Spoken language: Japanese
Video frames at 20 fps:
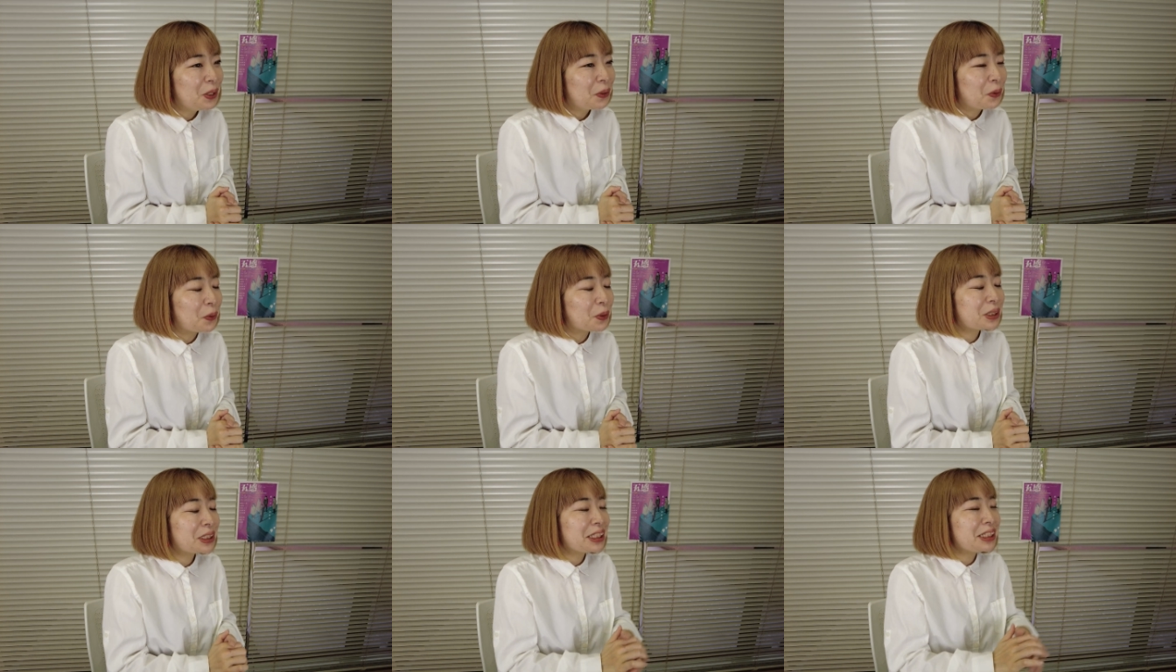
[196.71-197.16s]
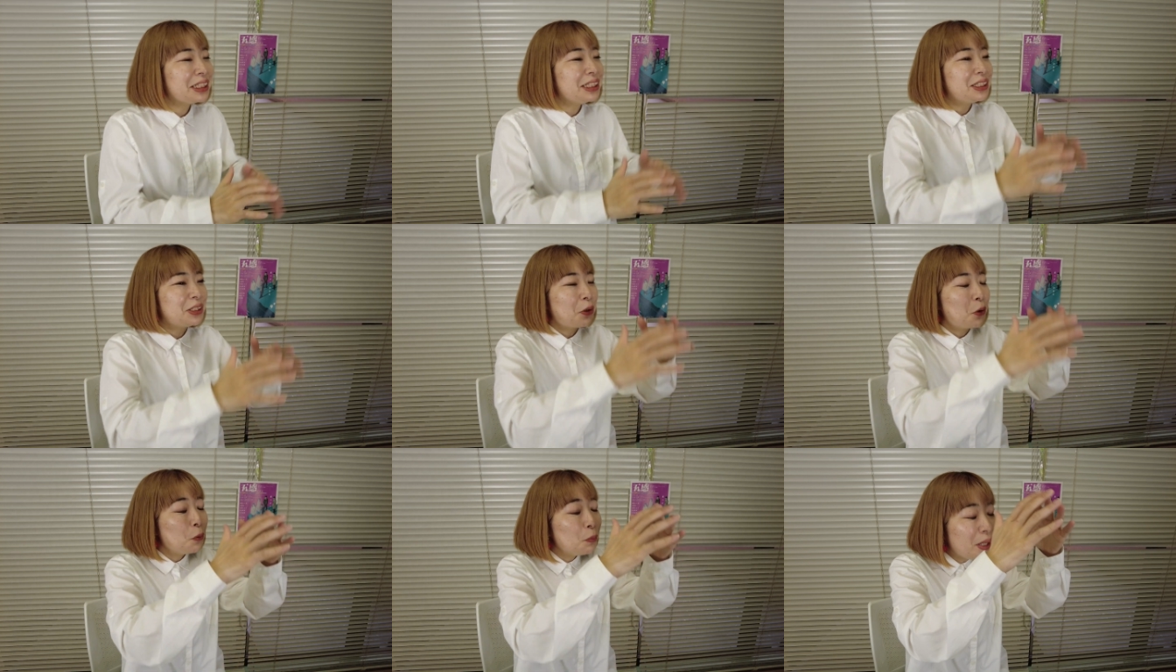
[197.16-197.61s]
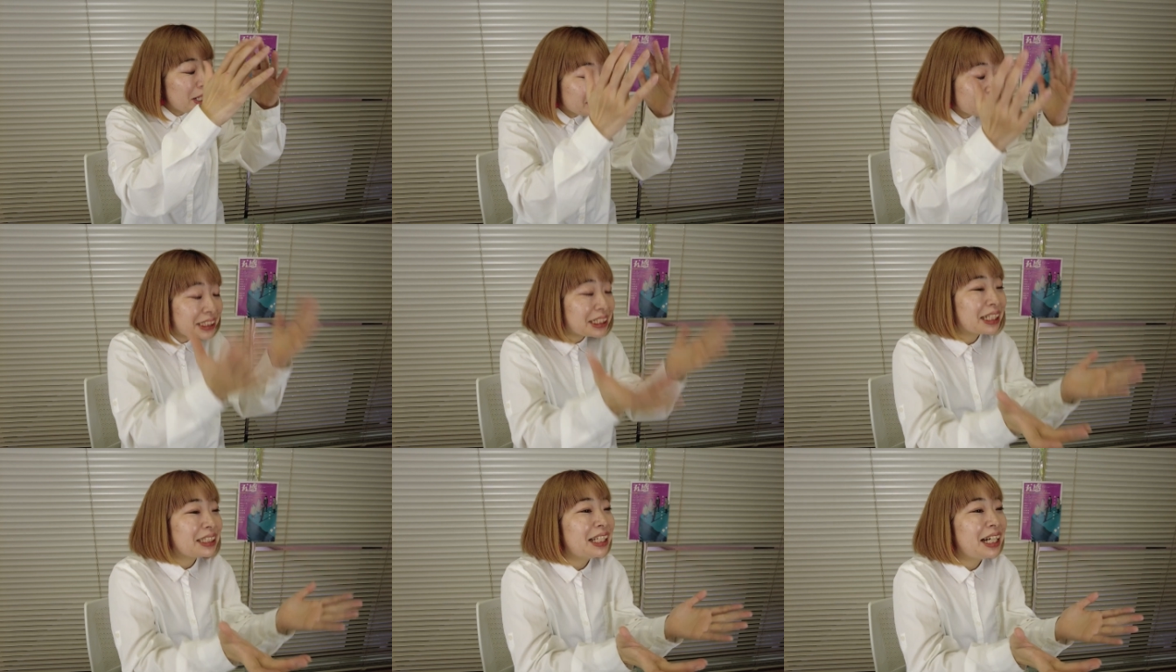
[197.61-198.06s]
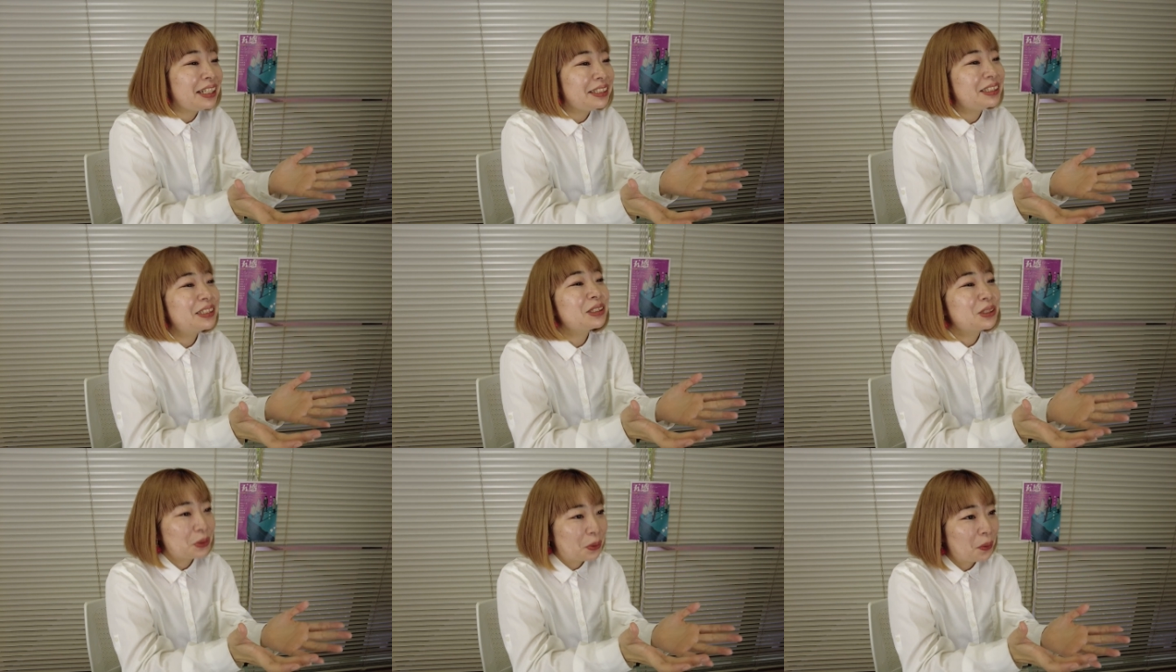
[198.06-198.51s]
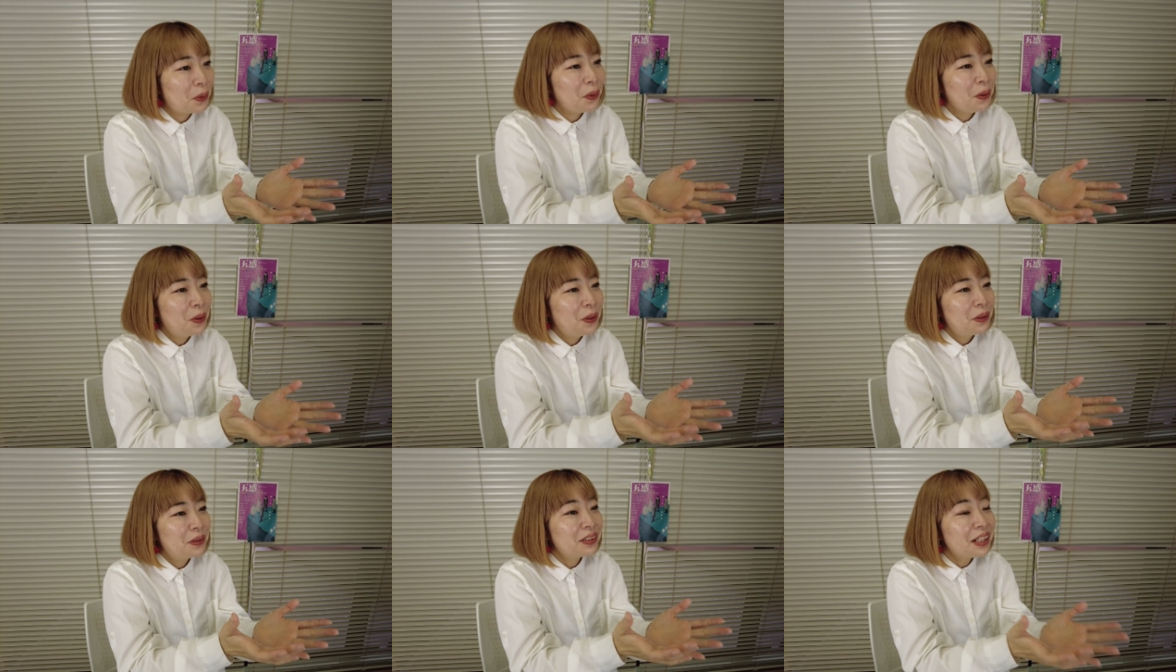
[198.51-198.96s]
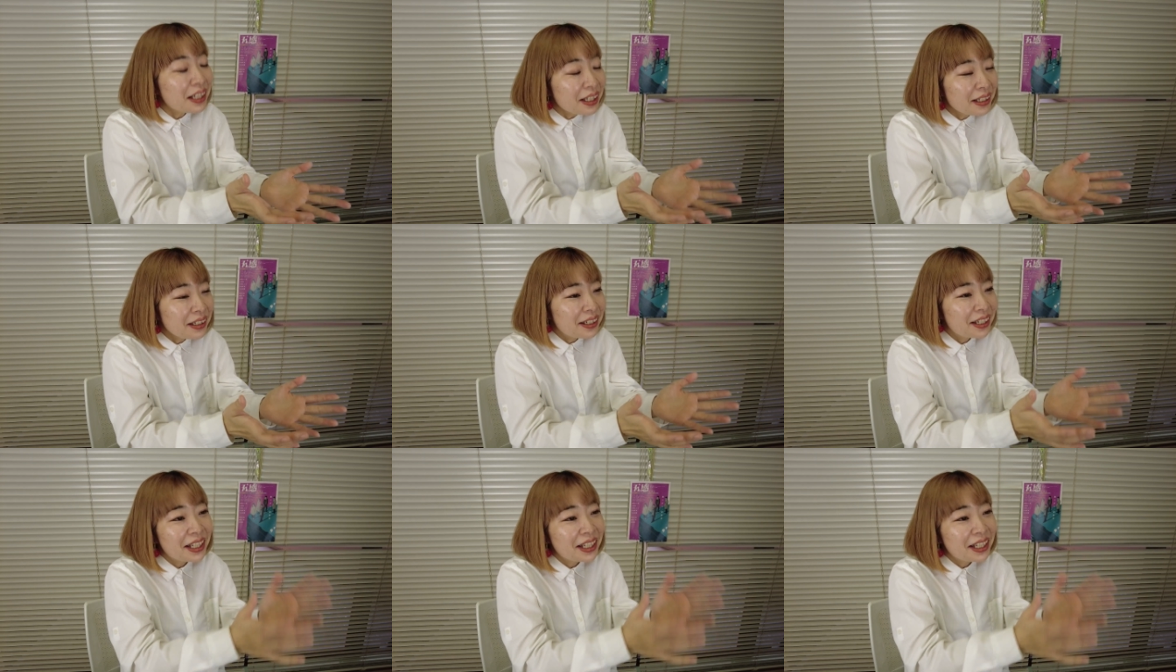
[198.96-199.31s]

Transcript: 五色人ってお面しかないんですよね、